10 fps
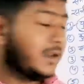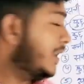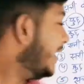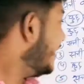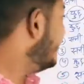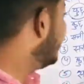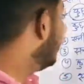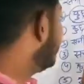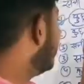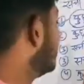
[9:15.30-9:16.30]
लेकिन
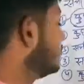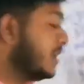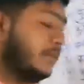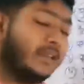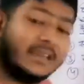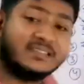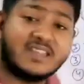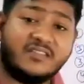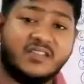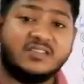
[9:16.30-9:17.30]
जब सभी के
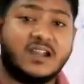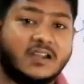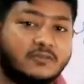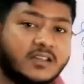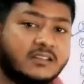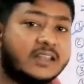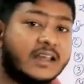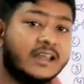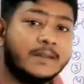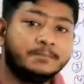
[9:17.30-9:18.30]
साथ स्टार्ट होता
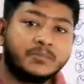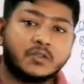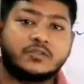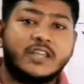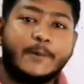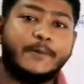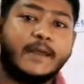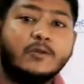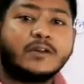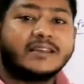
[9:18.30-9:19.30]
था तो सेल्फ
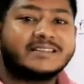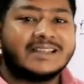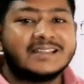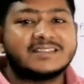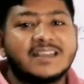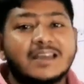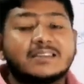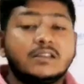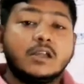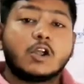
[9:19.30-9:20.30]
वैल्यू के साथ
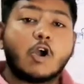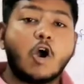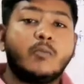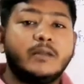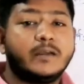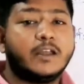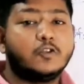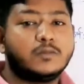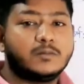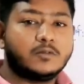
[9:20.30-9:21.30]
साथ कॉमन
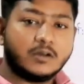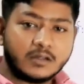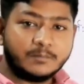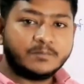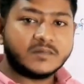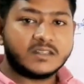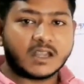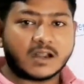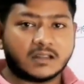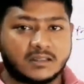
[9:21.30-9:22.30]
वैल्यू भी हम लोग
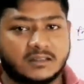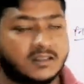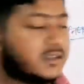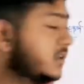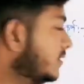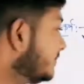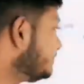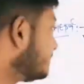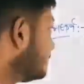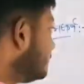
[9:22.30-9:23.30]
चेक करते थे
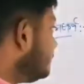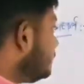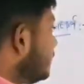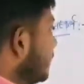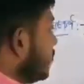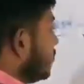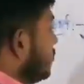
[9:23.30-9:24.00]
तो